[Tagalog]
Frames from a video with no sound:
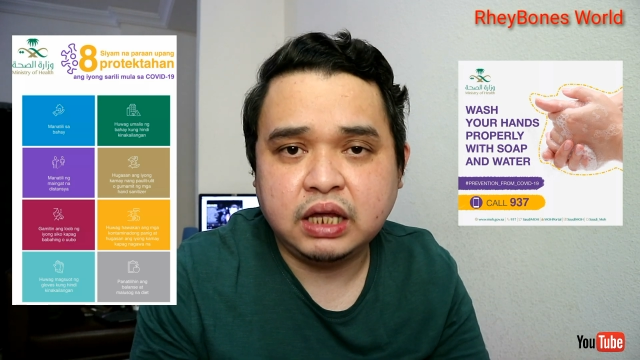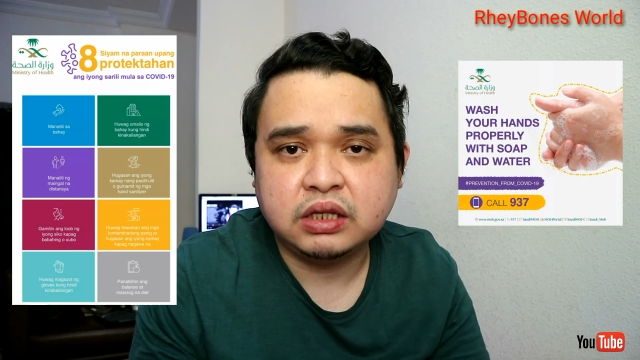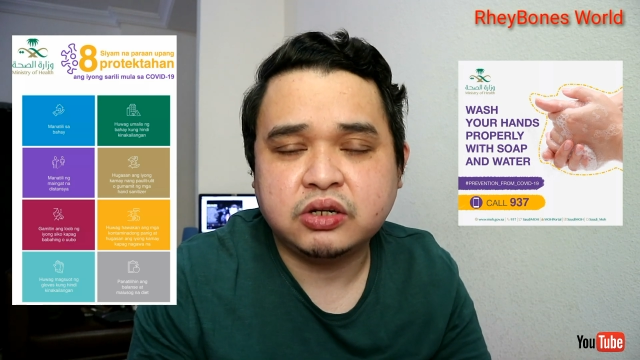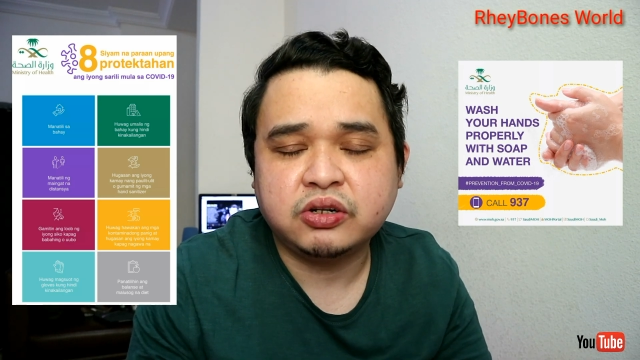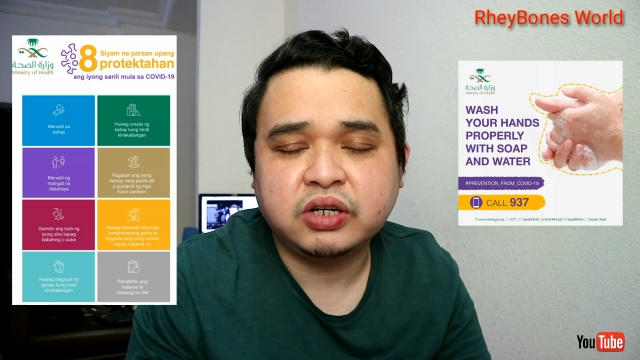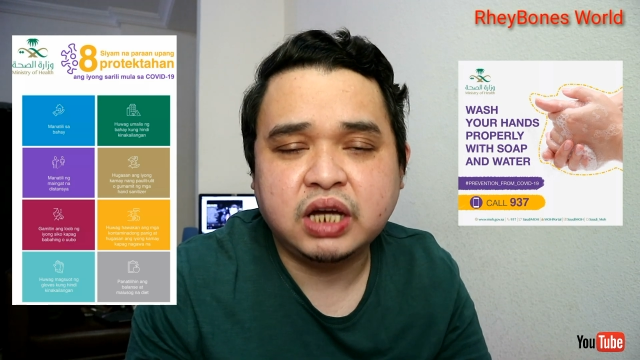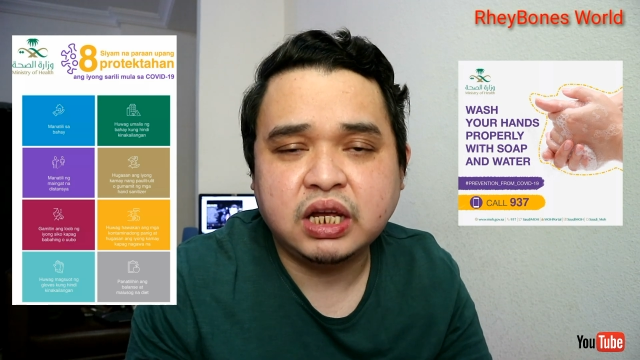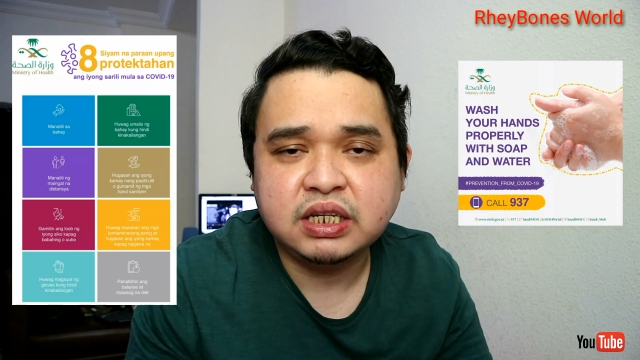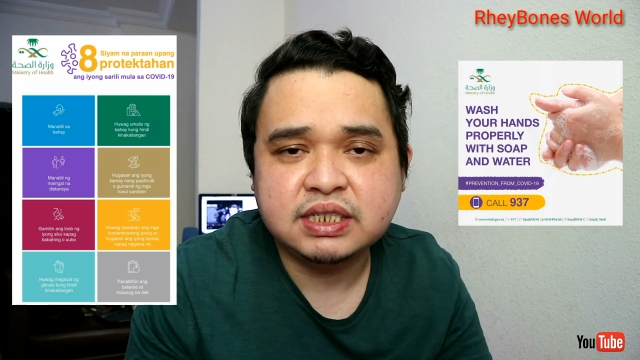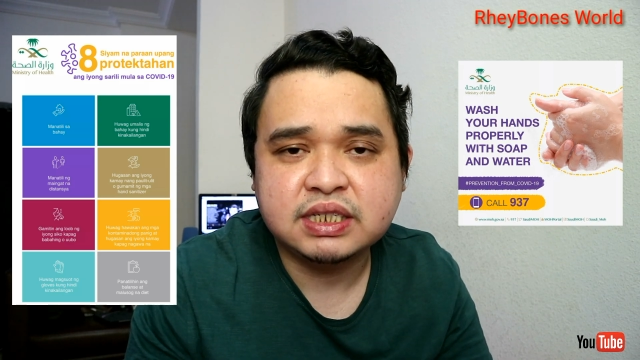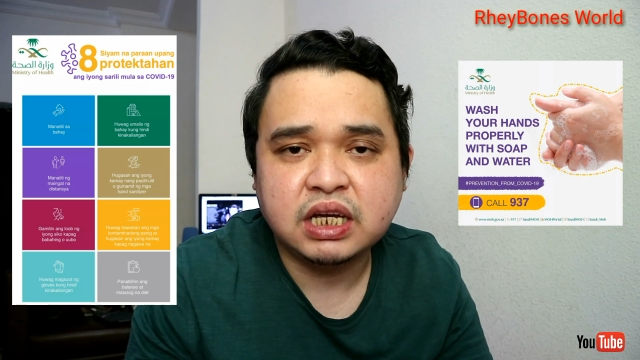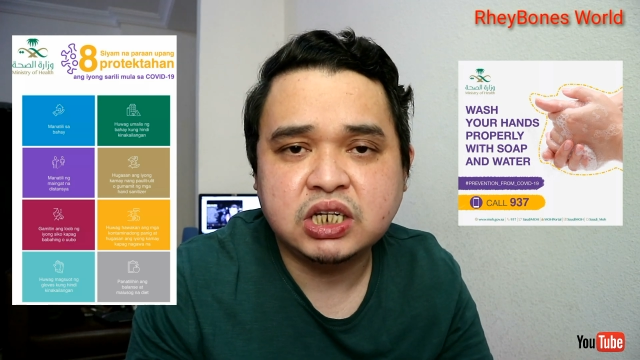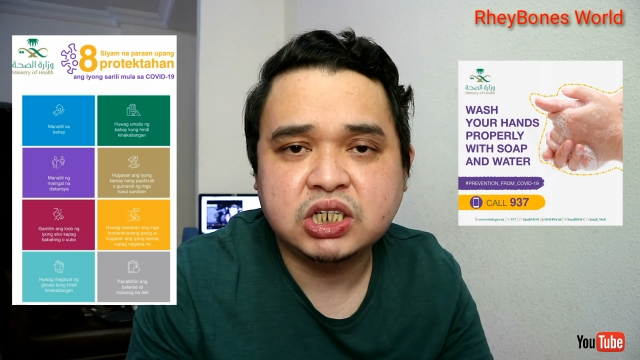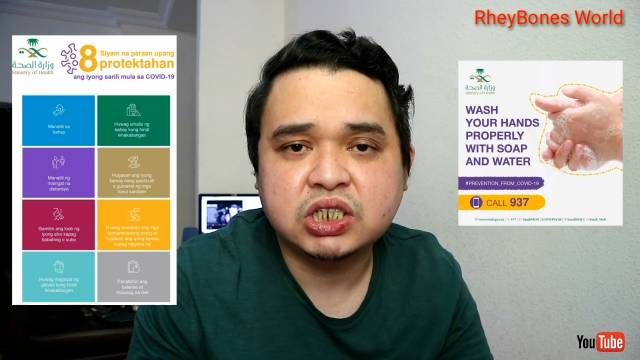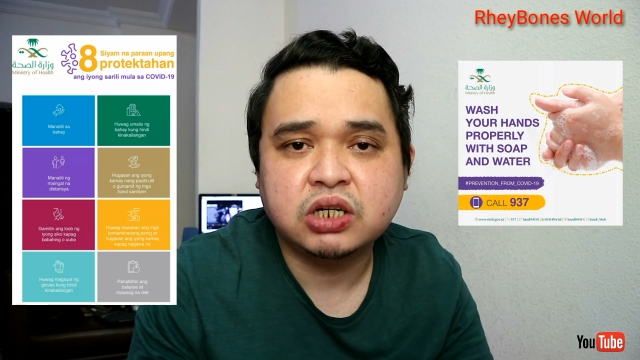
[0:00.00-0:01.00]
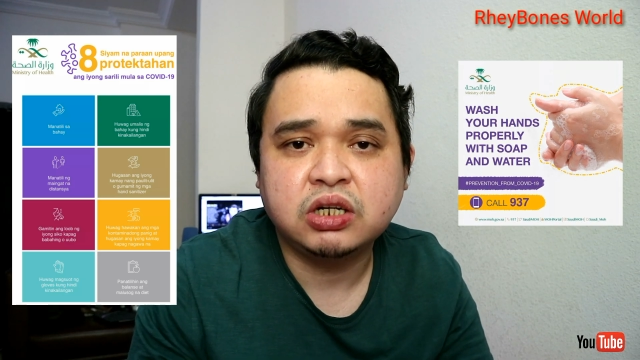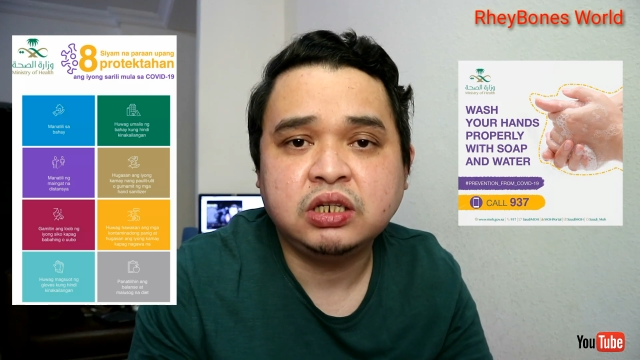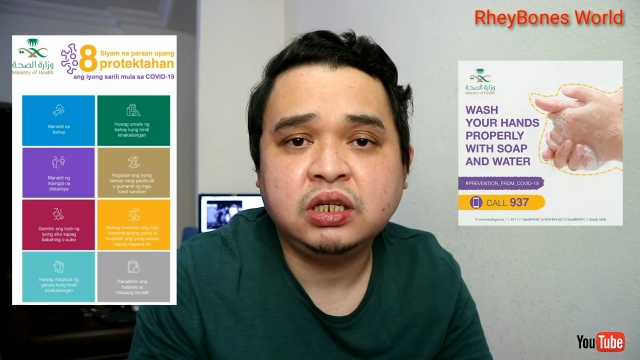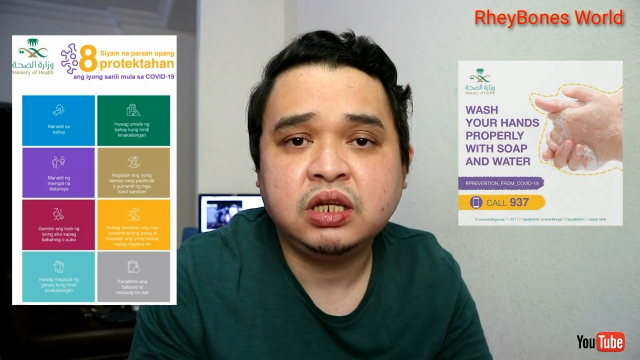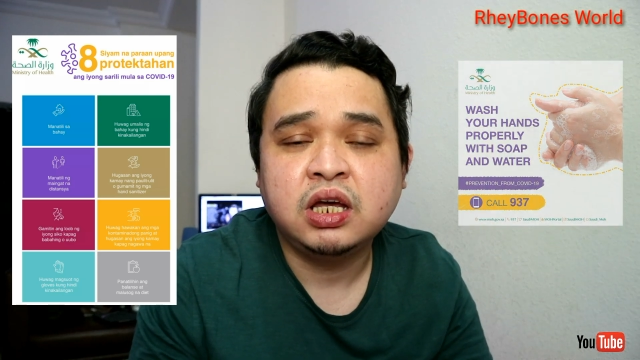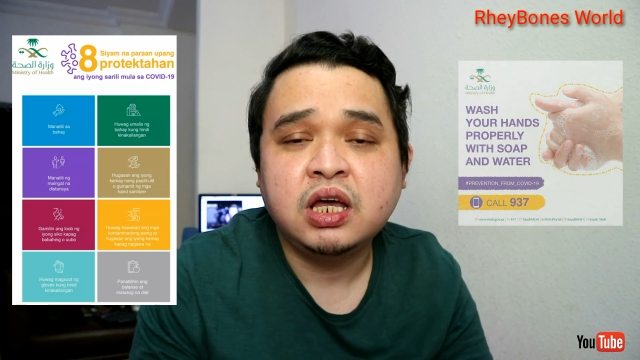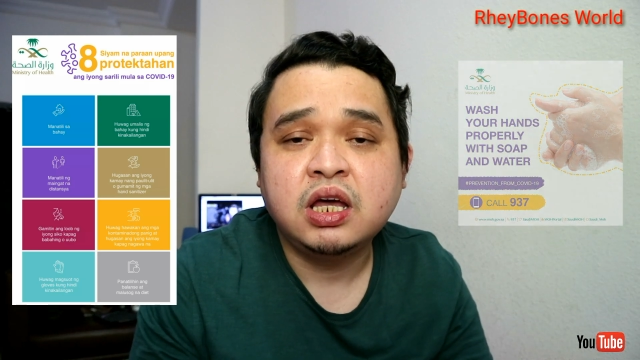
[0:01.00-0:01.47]
Health
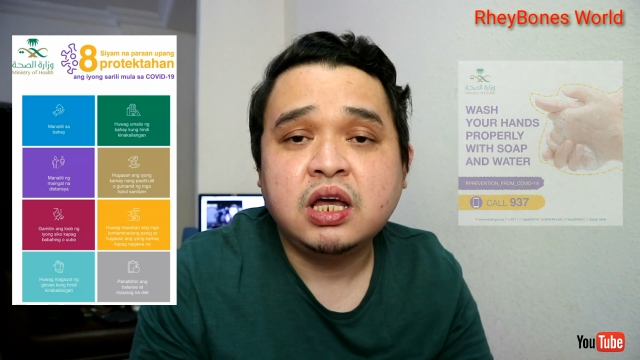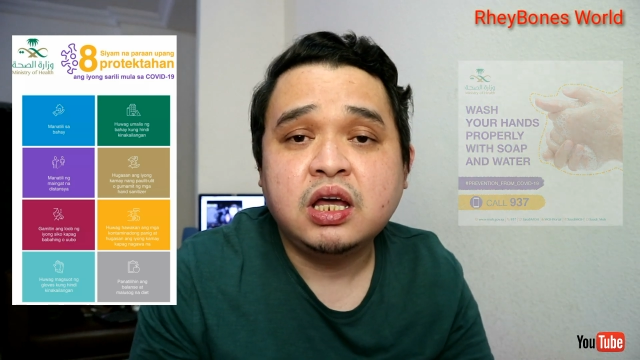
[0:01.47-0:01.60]
Organization